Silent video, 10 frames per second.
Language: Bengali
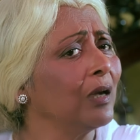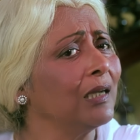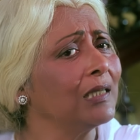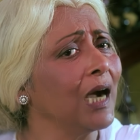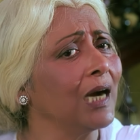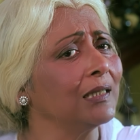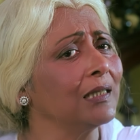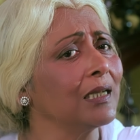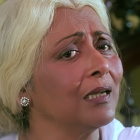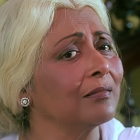কোথায় যে
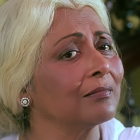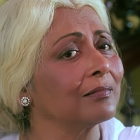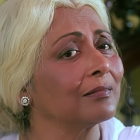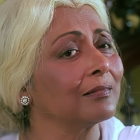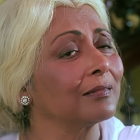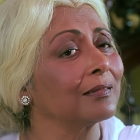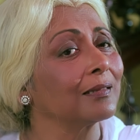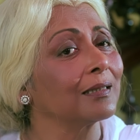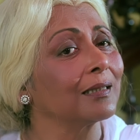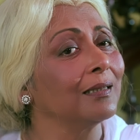হারিয়ে যায়
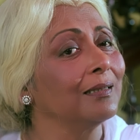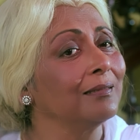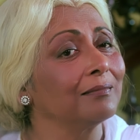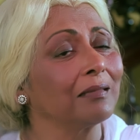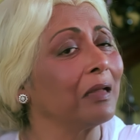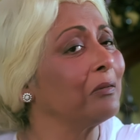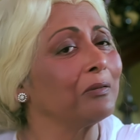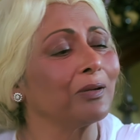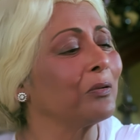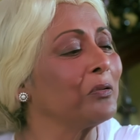
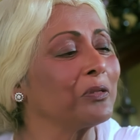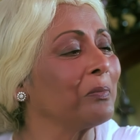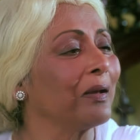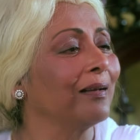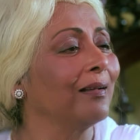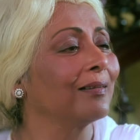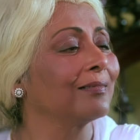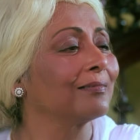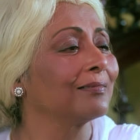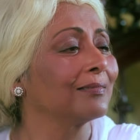কেউ তা খোঁজ পায় না